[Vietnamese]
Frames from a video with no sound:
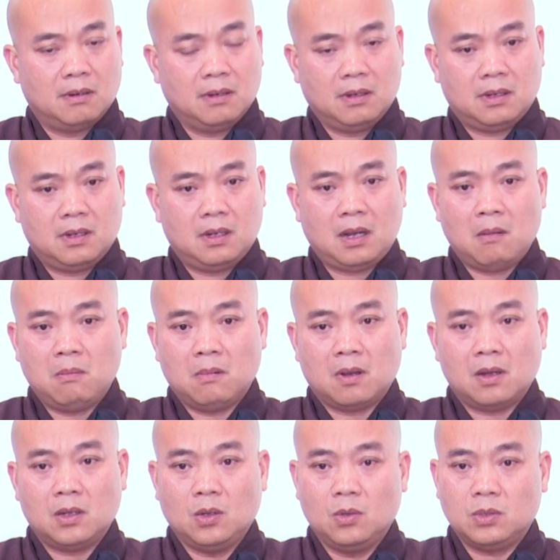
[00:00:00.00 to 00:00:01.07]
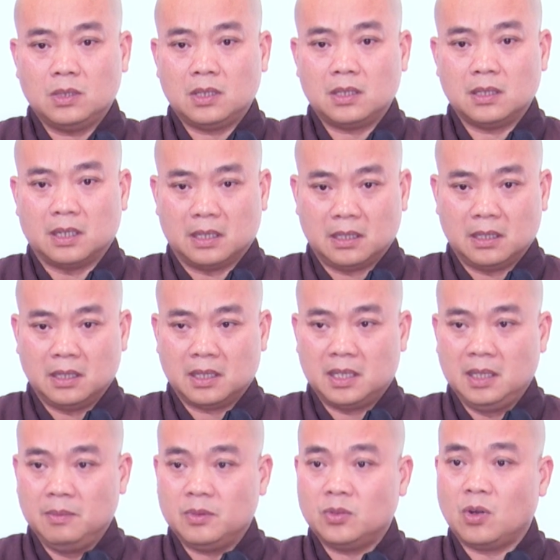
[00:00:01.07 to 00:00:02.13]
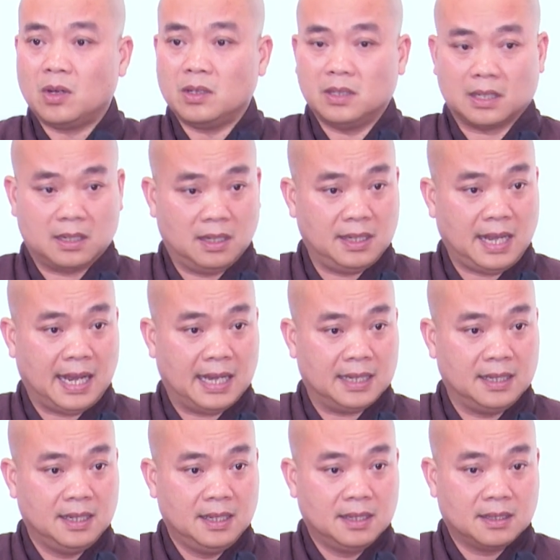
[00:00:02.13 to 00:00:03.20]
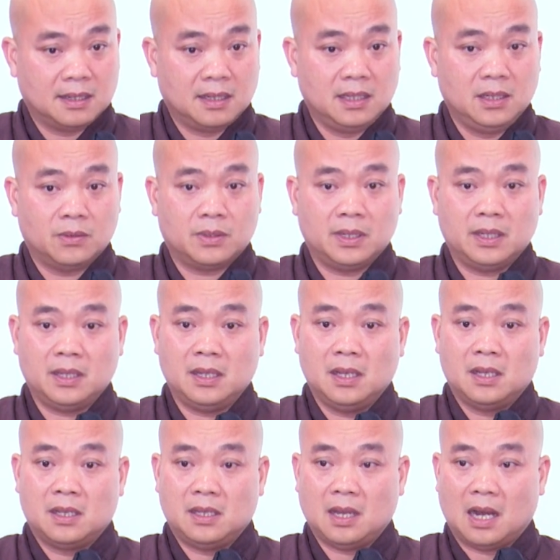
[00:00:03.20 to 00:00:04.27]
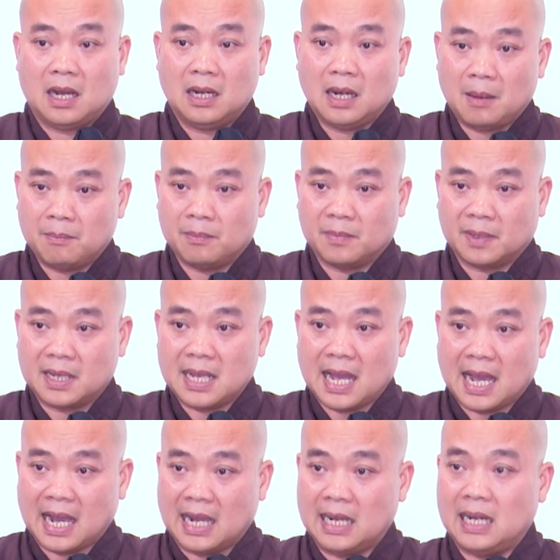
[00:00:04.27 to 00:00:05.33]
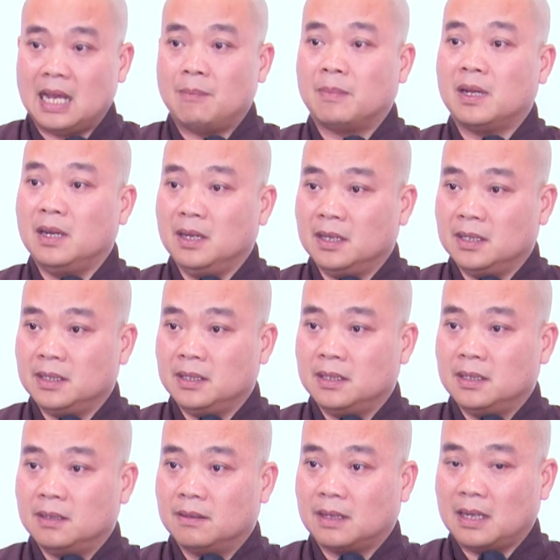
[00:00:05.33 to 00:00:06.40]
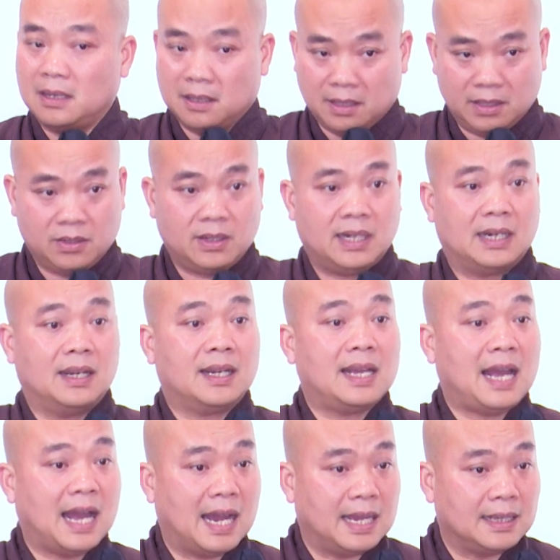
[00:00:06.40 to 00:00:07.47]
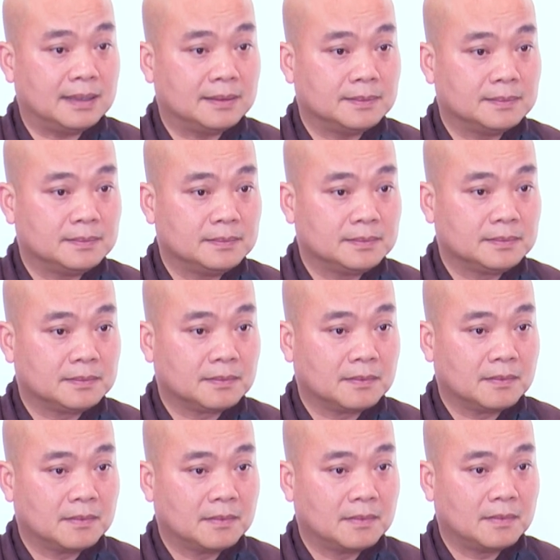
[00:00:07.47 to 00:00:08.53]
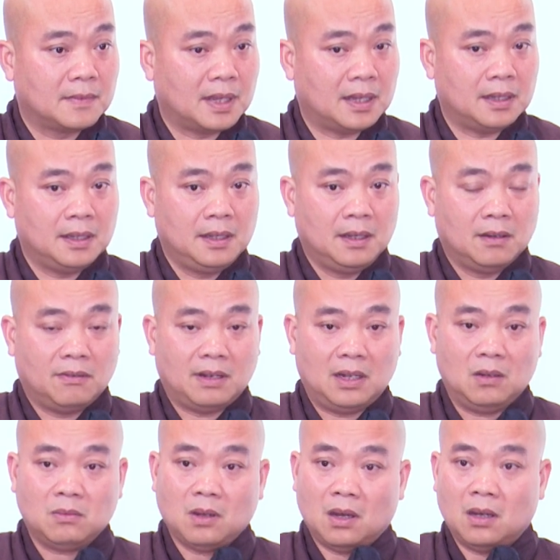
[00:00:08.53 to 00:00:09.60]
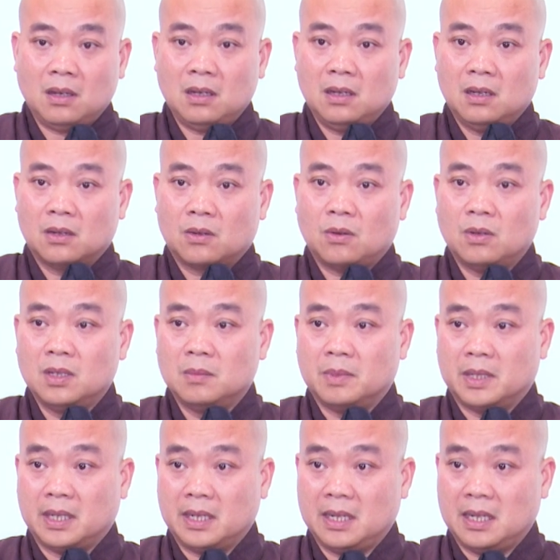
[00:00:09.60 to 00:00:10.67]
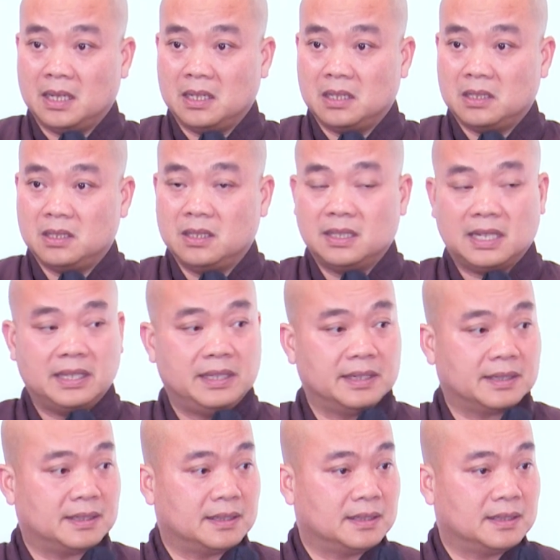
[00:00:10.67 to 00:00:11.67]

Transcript: không có đủ sức định để kiểm soát được lợi hại. Cho nên nhiều khi nhận lầm cái hại làm cái lợi, cái lợi cho rằng nó cái hại. À, và lúc đó con người mình á, sinh ra nhiệt,